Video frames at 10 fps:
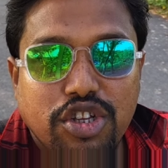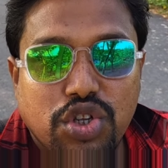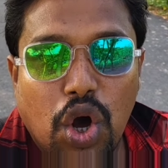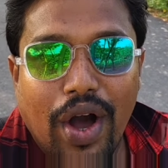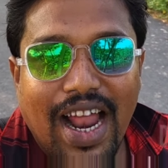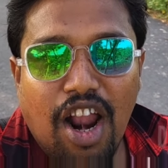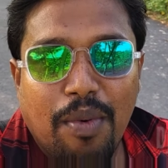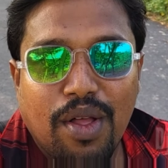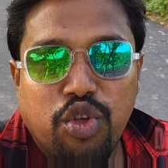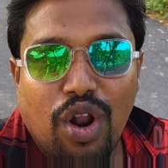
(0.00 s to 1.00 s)
সো হ্যালো
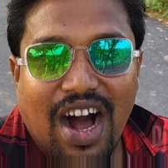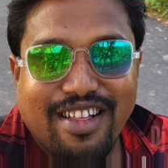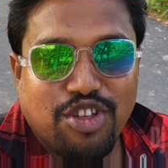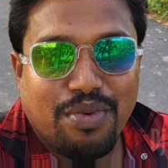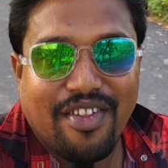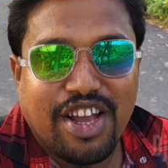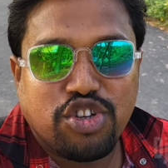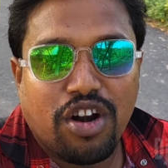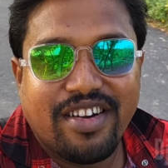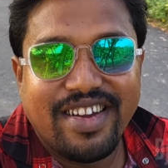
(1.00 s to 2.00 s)
বন্ধুরা তোমরা
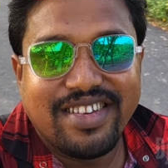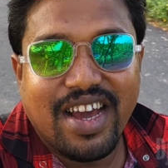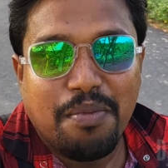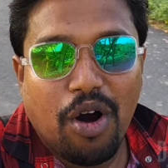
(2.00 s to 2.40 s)
দেখছো ডিজে